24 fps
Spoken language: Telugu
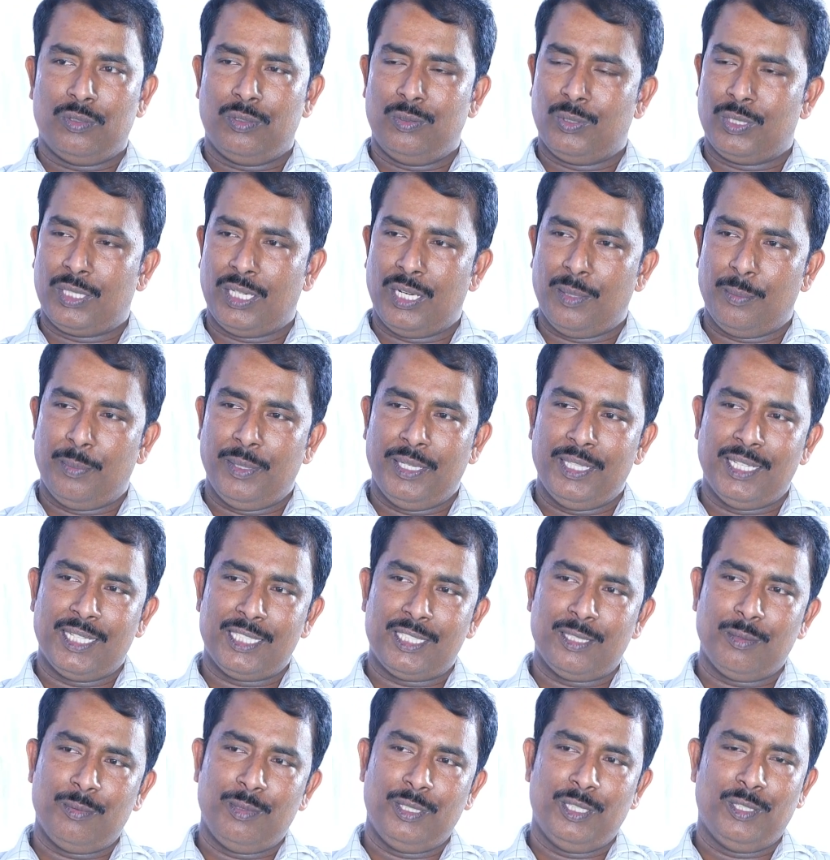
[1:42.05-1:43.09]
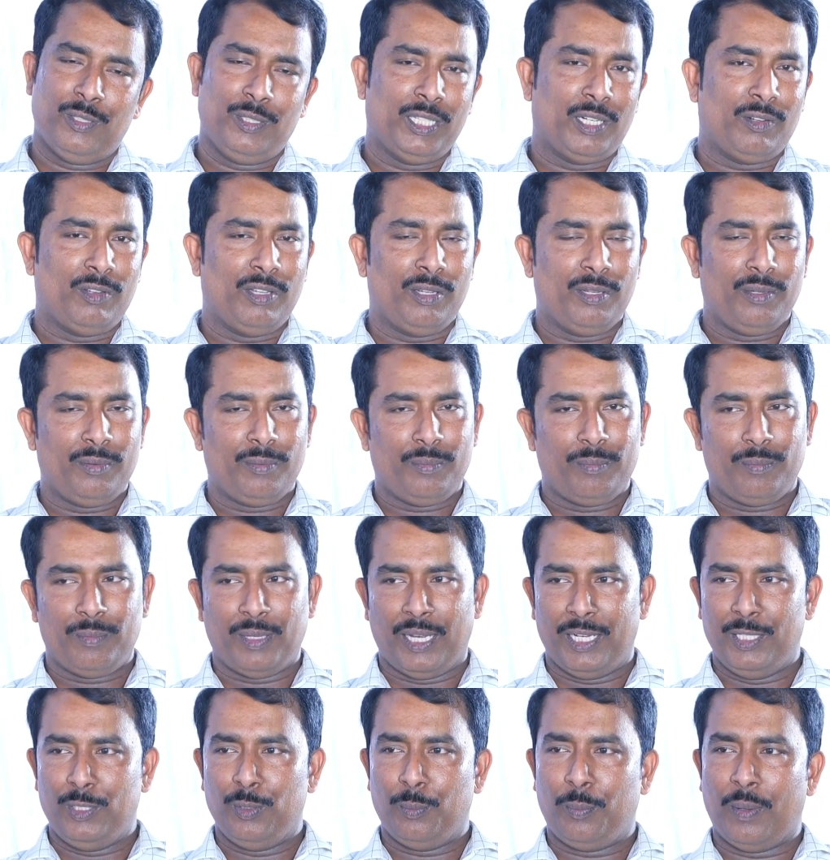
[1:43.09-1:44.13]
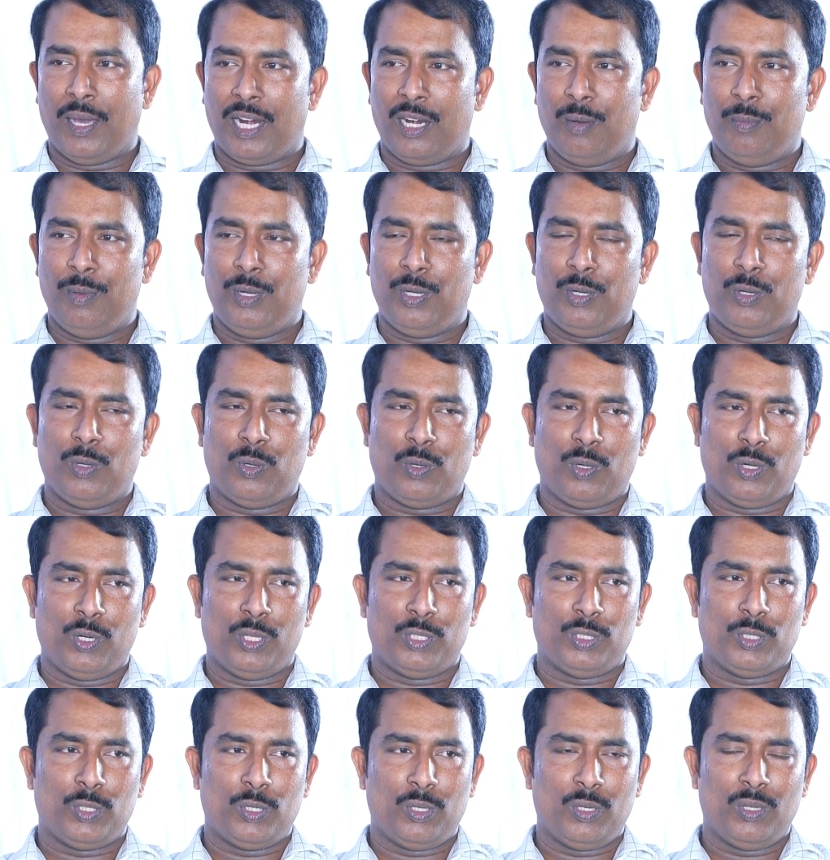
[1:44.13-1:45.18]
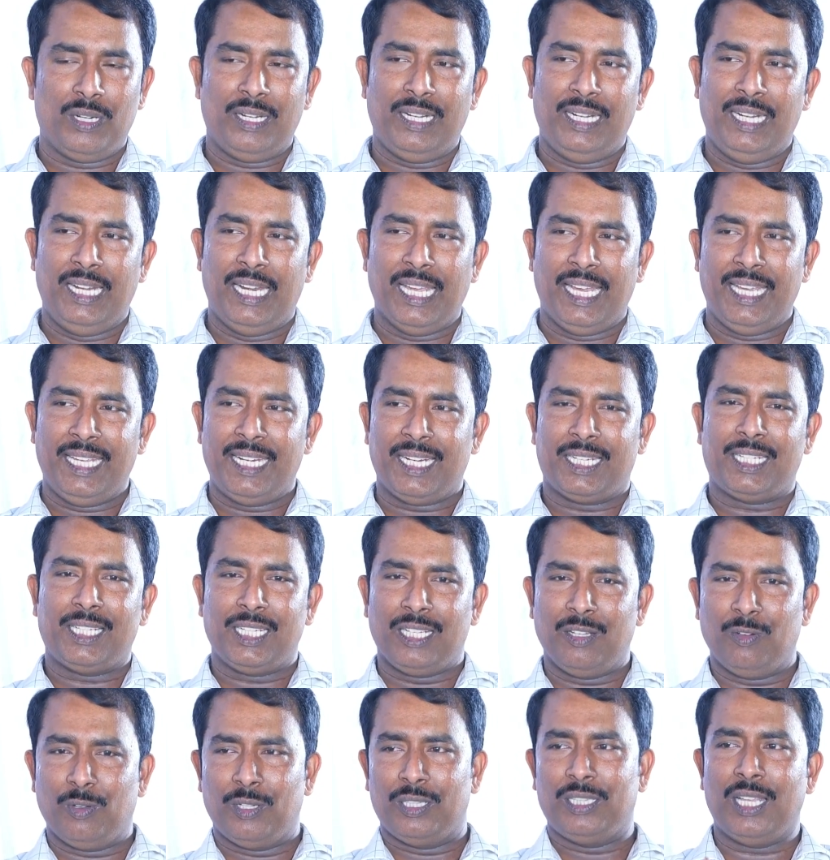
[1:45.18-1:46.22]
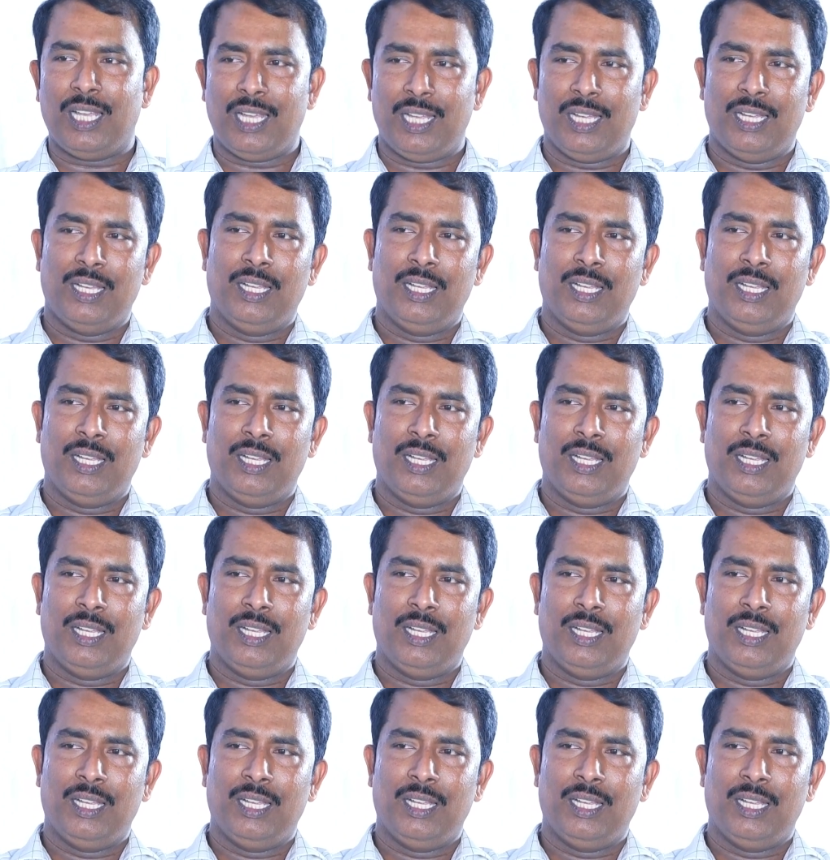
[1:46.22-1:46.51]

నూట డెబ్బై ఐదు అసెంబ్లీలో ఇరవై ఐదు పార్లమెంట్లో రెండు వందల్లో డైరెక్ట్గా వంద